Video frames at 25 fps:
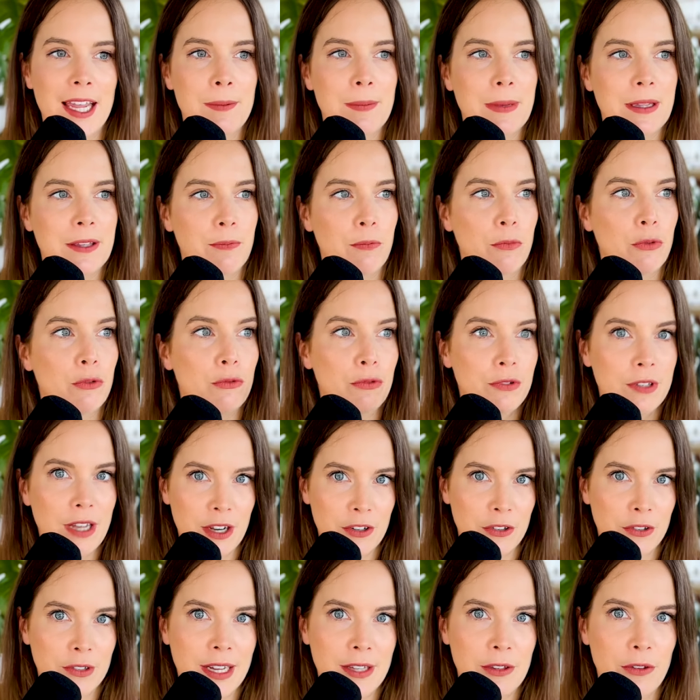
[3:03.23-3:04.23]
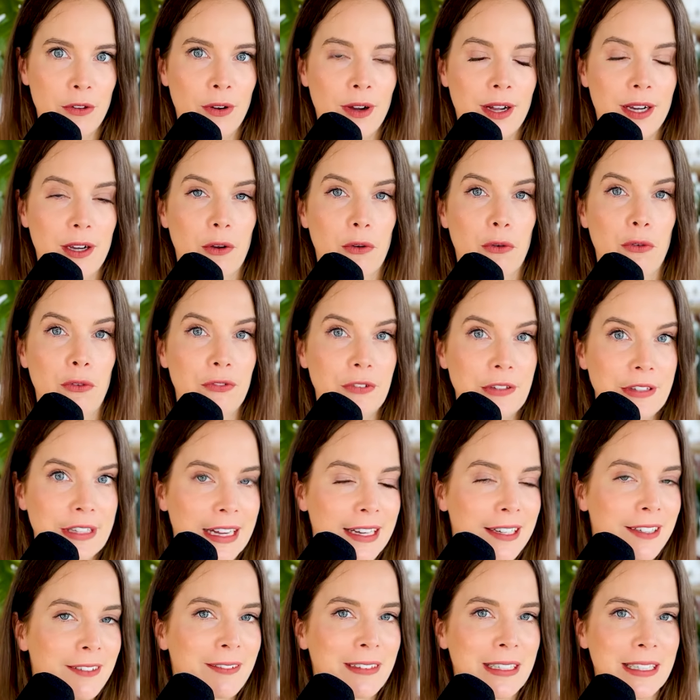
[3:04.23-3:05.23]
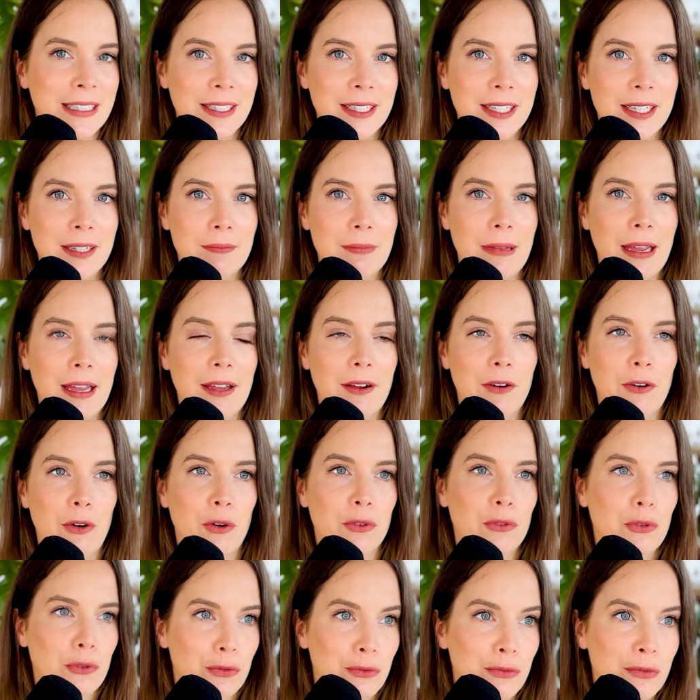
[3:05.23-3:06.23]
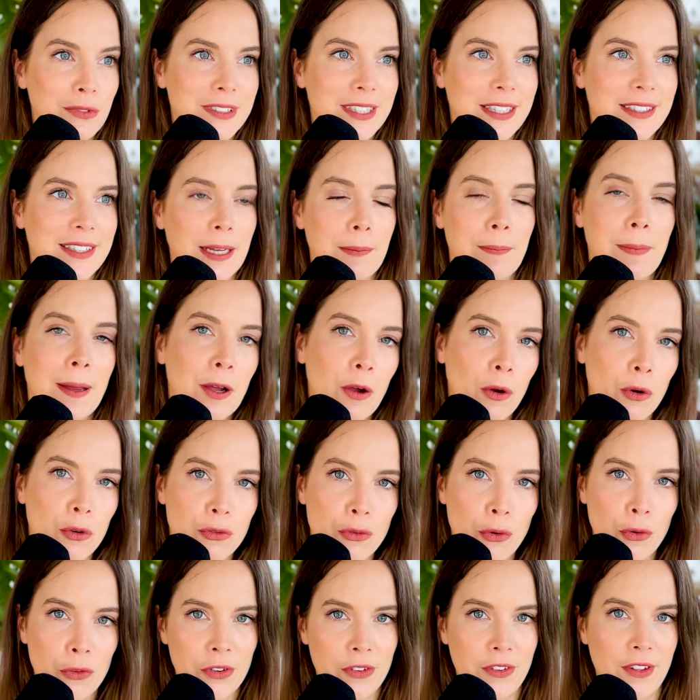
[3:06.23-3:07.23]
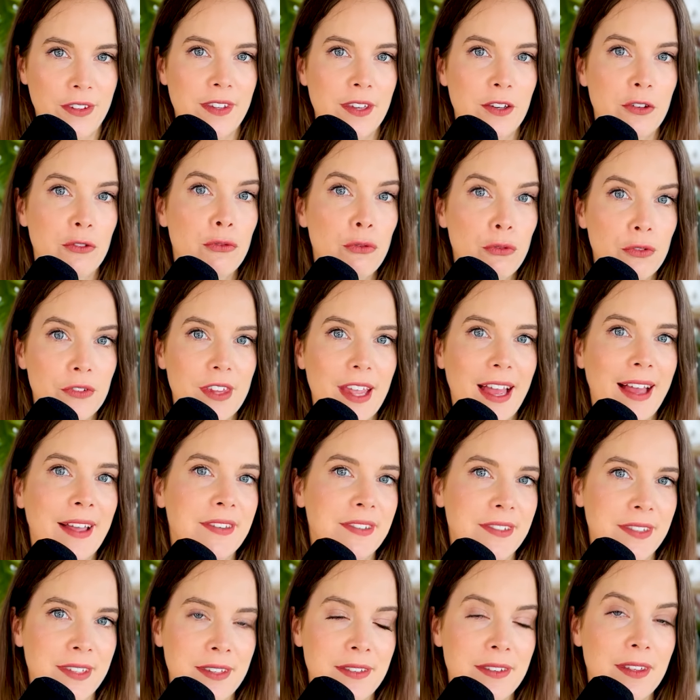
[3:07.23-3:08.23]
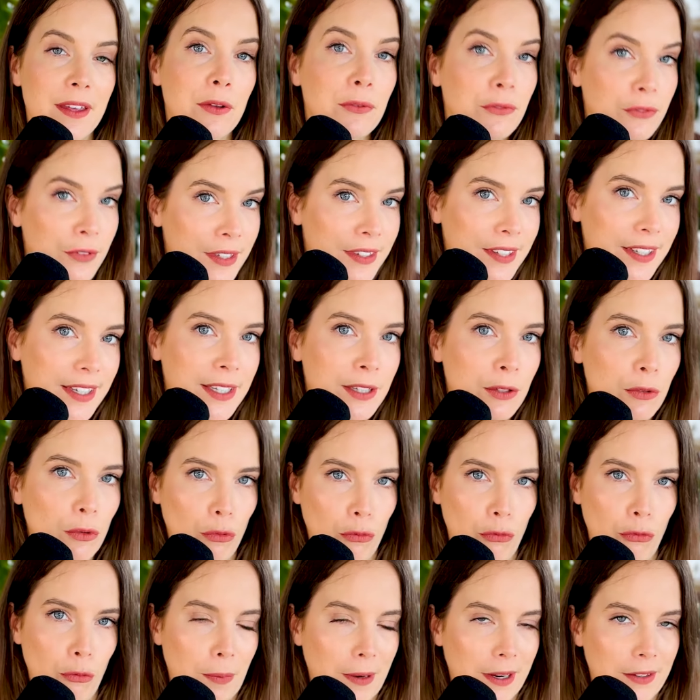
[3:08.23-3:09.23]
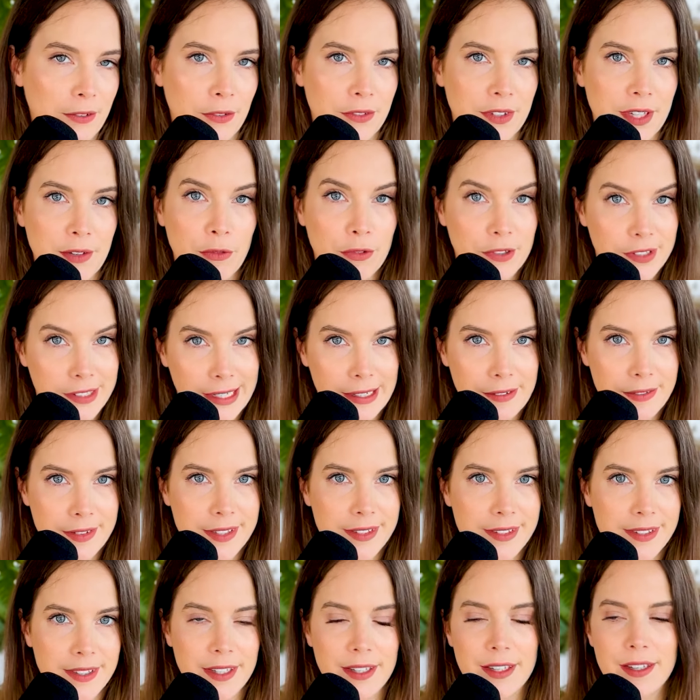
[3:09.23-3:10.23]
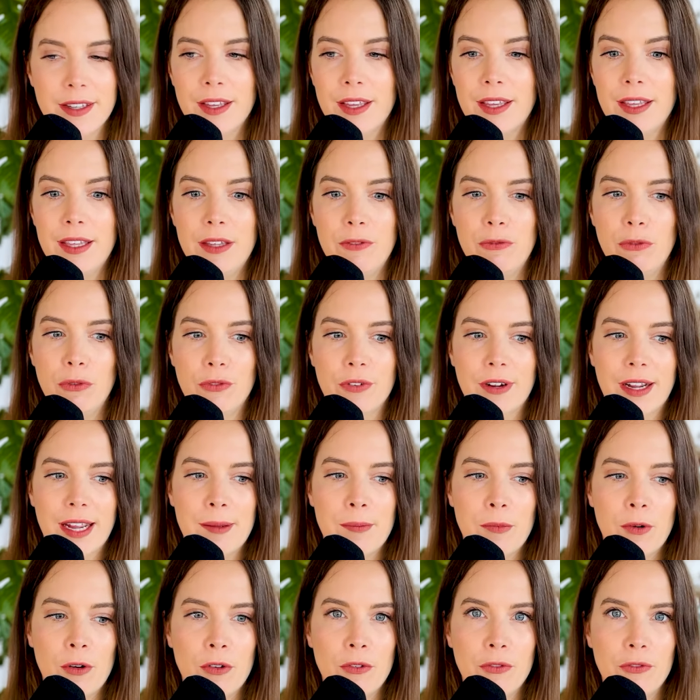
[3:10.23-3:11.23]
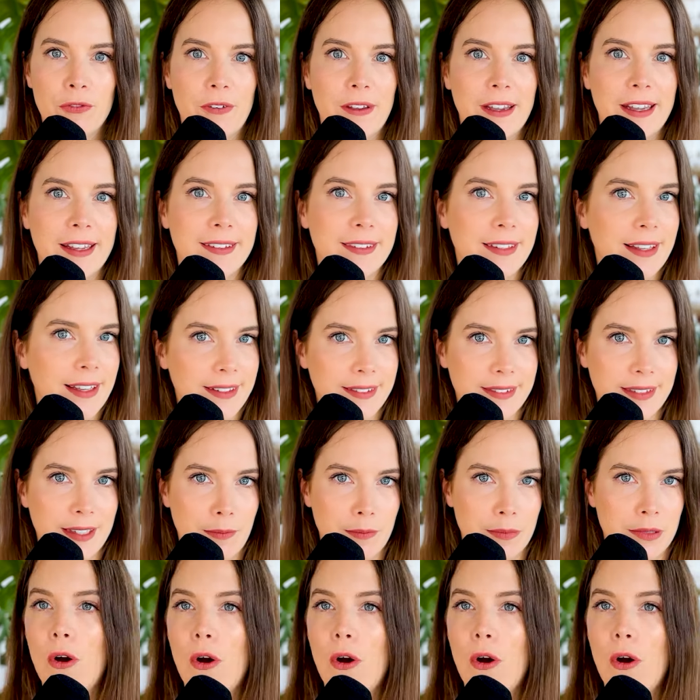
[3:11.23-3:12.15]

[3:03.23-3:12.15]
Ils mettent beaucoup d'argent là-dedans, alors qu'au final, bah, entre nous, ça ne sert pas grand-chose si c'est juste un site vitrine où vous présentez vos services. Il faut vraiment faire très simple.